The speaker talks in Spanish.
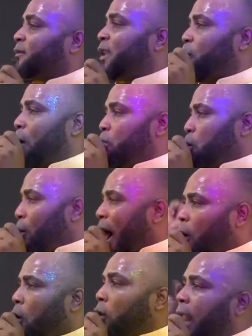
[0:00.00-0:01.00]
Que cuando
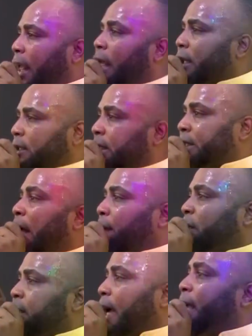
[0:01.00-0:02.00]
bajó, la gente
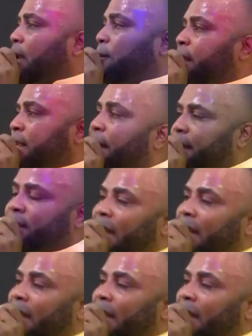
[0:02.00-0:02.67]
sabía que él venía de